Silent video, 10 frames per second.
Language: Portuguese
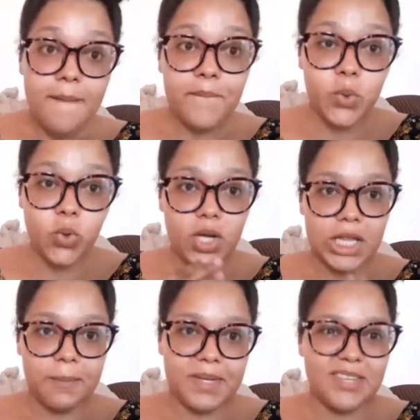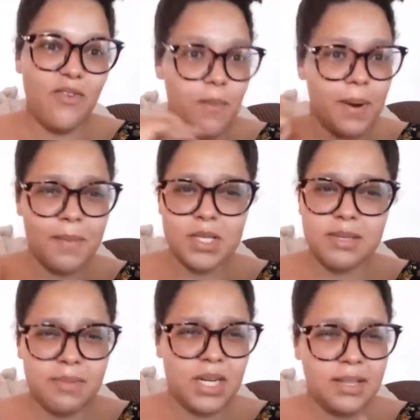Porque, tipo assim, foi pra mim a
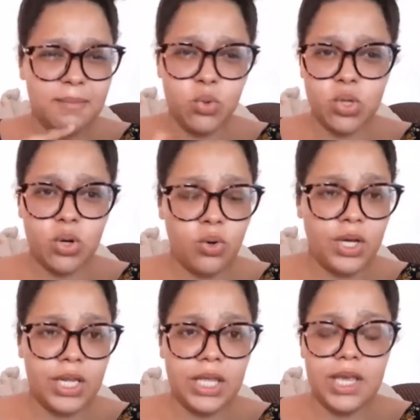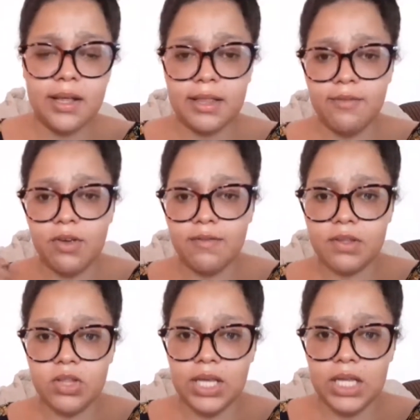semana de muita correria. Teve um
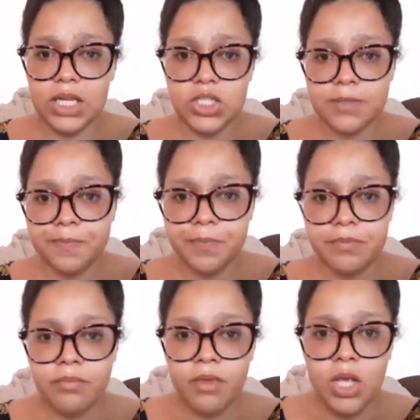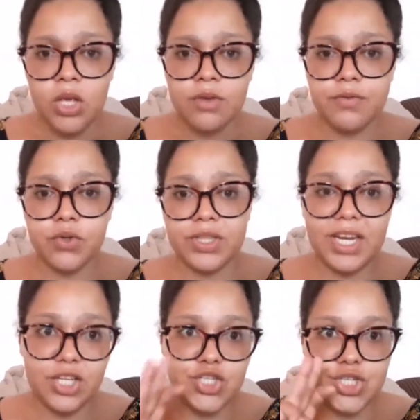evento na igreja, que foi
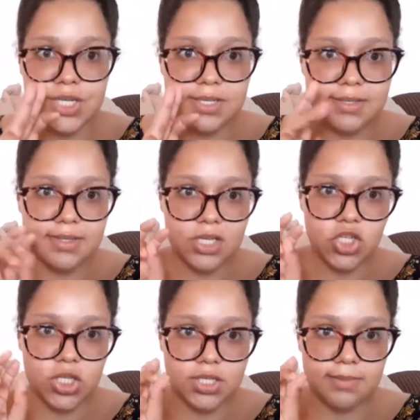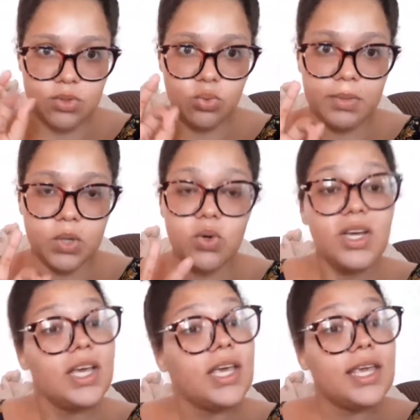três dias, sexta, sábado e domingo.
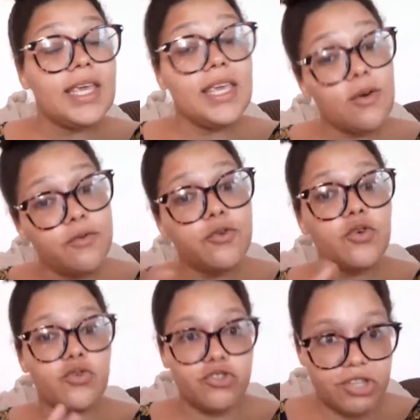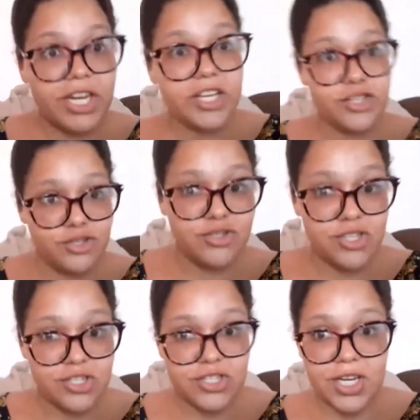E eu fui os três
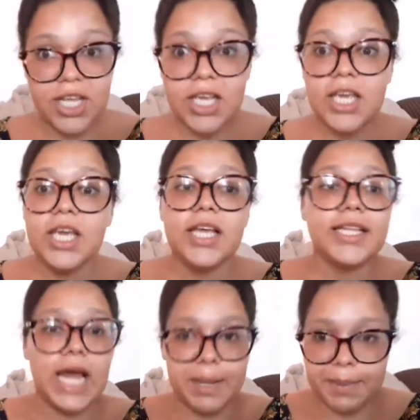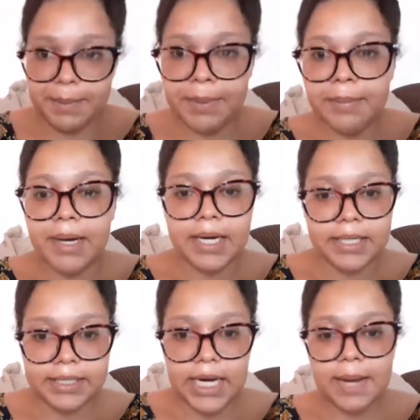dias, né? Traga pra
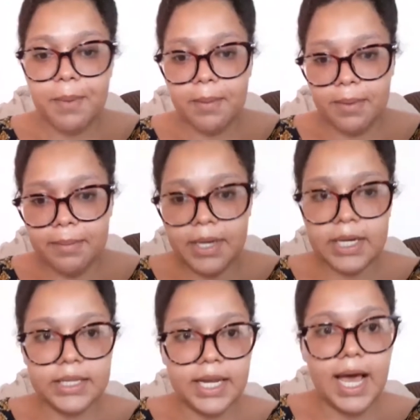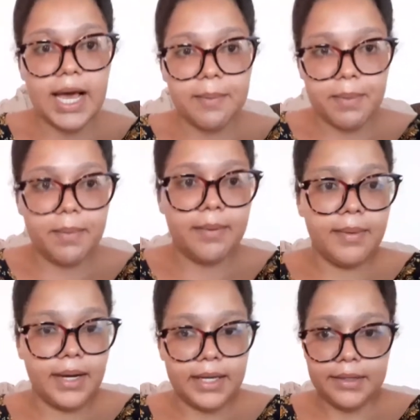mamãe, traga pra mamãe, traga pra
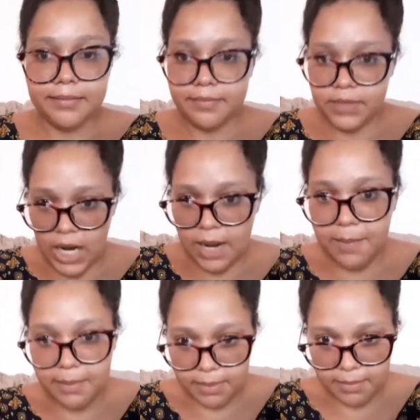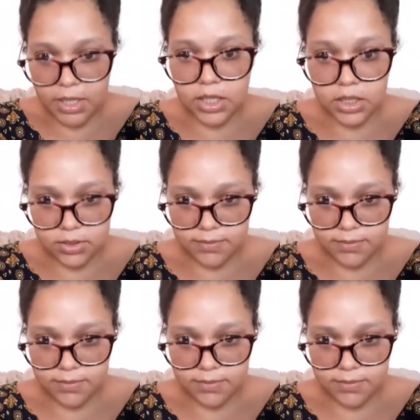mamãe, traga pra mamãe